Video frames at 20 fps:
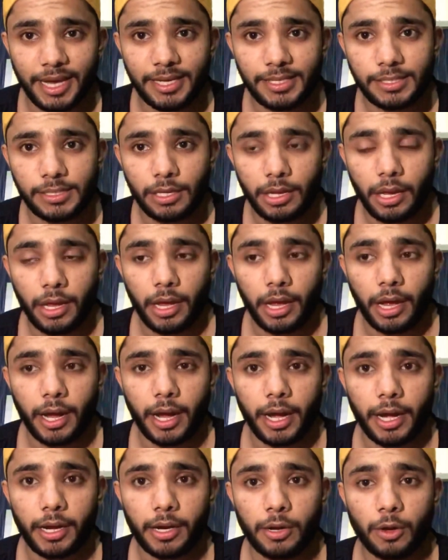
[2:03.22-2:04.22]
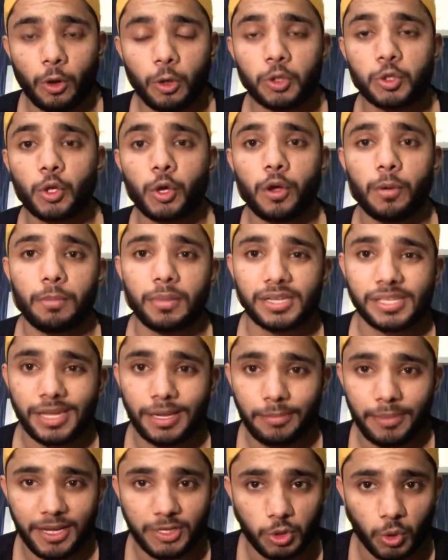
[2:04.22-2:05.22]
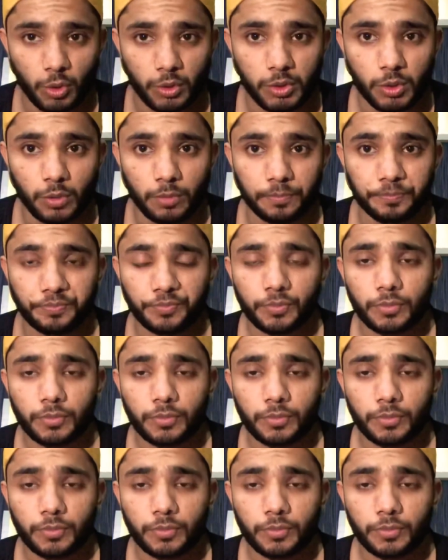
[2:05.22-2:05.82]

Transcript: साइज एंड ऑल्सो योर मसल मैस ऑल्सो